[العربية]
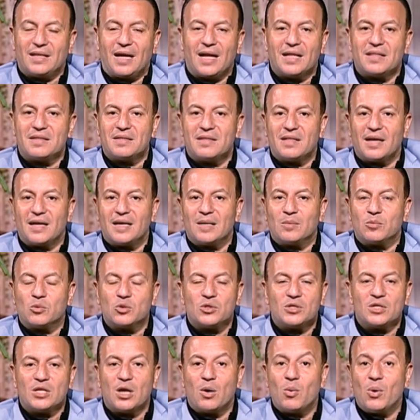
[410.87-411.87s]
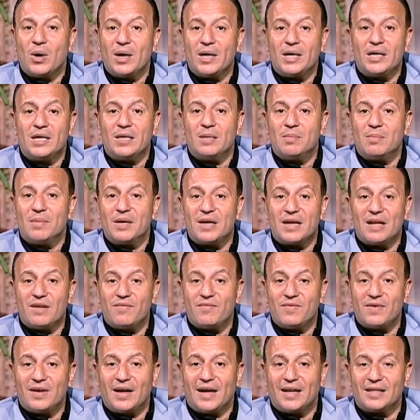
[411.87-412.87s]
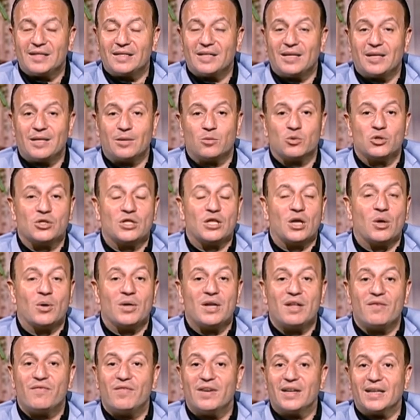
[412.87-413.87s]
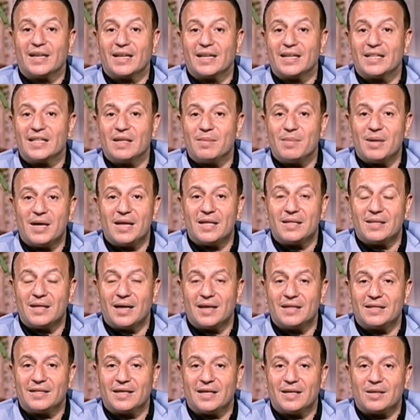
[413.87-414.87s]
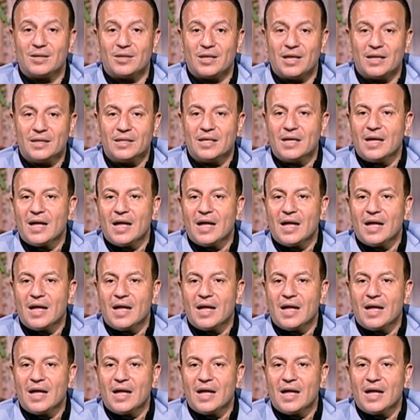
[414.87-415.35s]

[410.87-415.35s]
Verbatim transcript: حتى على مستوى المرافق حتى على مستوى نفق الخدمات حتى على